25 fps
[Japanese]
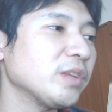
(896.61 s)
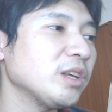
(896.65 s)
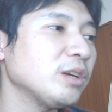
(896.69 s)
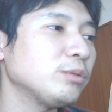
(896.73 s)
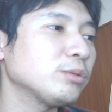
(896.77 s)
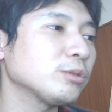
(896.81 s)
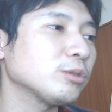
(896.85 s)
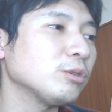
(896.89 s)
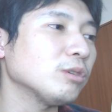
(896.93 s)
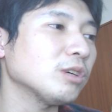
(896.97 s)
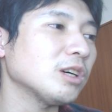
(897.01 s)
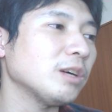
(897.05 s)
で、
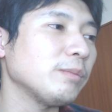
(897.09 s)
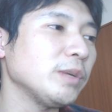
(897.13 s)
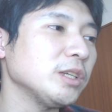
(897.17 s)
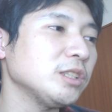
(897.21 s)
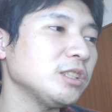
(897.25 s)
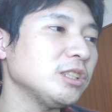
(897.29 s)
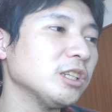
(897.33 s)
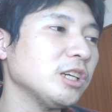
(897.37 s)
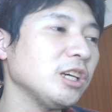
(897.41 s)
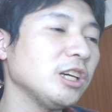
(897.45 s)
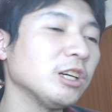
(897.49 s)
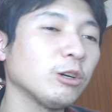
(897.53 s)
福岡
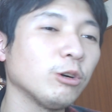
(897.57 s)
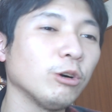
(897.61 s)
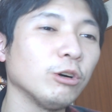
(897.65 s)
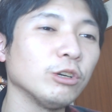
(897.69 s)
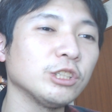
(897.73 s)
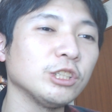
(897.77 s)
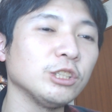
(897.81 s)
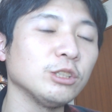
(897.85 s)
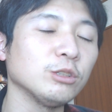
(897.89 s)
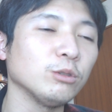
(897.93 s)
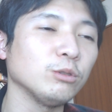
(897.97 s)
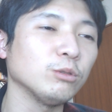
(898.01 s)
めっちゃ経営
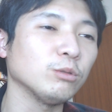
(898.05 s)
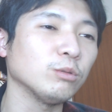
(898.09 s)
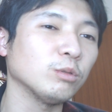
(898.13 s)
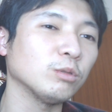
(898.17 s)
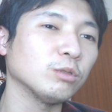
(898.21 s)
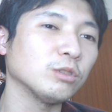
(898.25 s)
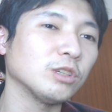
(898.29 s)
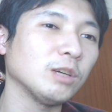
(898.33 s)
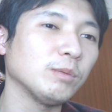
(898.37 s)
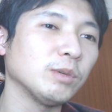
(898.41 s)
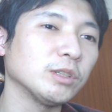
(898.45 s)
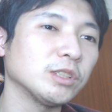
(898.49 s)
更新ということ
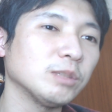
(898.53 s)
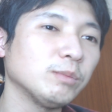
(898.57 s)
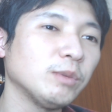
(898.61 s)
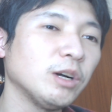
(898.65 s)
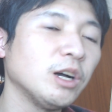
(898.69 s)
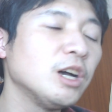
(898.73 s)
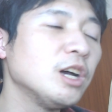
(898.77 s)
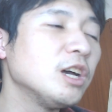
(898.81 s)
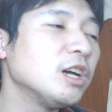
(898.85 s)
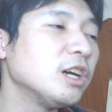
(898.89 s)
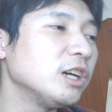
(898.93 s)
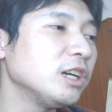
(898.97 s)
でございまして、
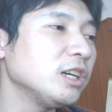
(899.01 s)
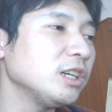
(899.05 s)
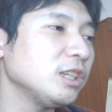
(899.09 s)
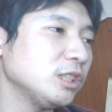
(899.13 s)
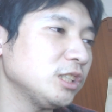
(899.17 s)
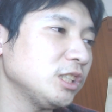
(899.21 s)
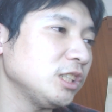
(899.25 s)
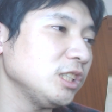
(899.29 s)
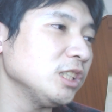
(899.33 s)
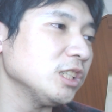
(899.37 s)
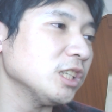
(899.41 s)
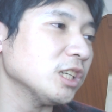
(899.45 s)
まあ
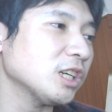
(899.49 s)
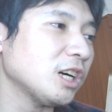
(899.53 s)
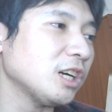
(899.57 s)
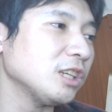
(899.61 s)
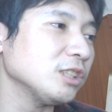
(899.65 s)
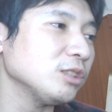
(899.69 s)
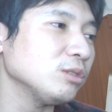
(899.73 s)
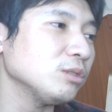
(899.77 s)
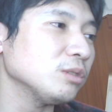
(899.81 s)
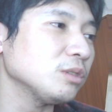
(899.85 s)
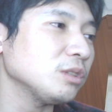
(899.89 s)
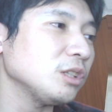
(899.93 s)
えー、新規
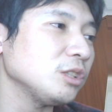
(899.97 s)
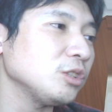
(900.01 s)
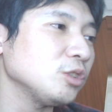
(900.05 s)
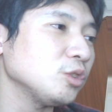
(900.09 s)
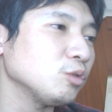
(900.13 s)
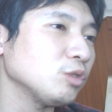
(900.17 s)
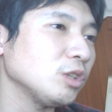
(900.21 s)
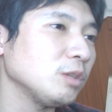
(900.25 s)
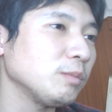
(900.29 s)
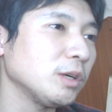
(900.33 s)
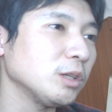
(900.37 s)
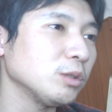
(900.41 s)
加入選
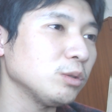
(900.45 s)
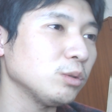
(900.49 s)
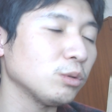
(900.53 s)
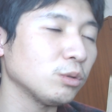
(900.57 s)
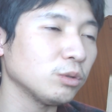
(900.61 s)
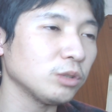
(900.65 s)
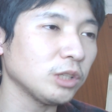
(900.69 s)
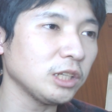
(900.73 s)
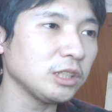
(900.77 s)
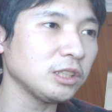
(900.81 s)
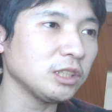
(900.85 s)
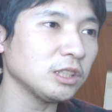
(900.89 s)
手は今のと
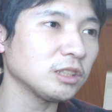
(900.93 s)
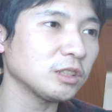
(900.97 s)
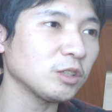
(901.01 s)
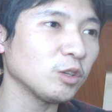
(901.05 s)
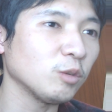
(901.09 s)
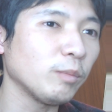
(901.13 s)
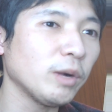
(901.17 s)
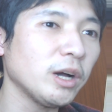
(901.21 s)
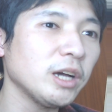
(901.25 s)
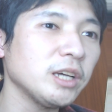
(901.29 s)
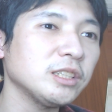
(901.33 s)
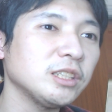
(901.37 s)
ころないんです
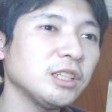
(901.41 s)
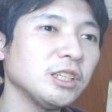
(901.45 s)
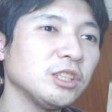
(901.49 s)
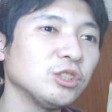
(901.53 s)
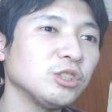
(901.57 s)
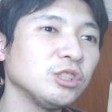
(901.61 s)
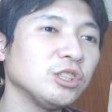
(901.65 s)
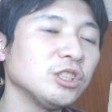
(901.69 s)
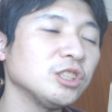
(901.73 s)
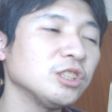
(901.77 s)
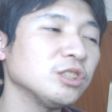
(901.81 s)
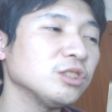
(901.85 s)
けど、前
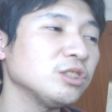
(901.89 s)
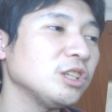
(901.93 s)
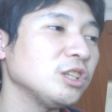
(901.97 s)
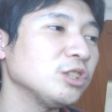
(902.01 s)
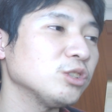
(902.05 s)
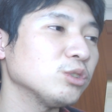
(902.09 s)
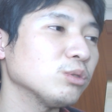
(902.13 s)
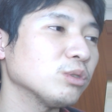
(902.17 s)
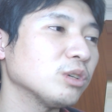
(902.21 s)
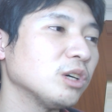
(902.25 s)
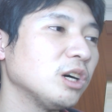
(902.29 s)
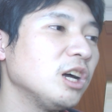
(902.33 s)
選手、石津
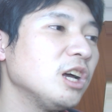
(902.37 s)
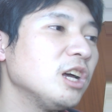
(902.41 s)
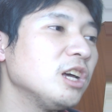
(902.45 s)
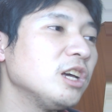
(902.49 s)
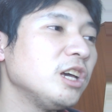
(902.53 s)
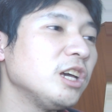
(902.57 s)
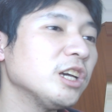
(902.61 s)
選手とか、